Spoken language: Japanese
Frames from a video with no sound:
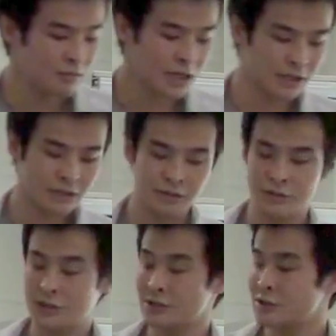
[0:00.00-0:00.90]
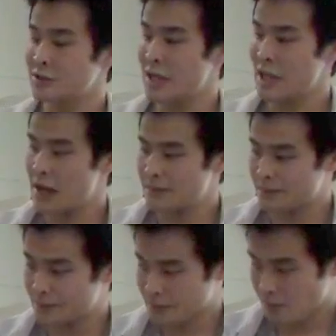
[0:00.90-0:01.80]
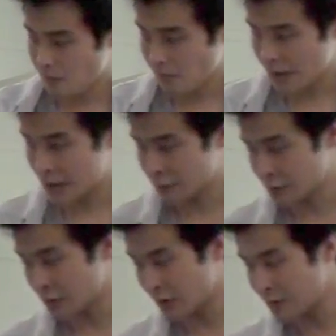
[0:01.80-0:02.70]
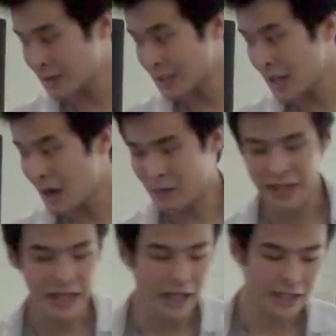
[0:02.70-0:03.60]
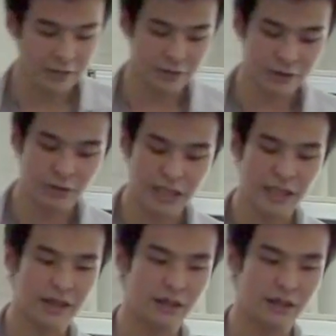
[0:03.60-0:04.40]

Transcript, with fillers: まあ、共通の組成がないのかどうか分かりませんがあまり高い数値とはなっ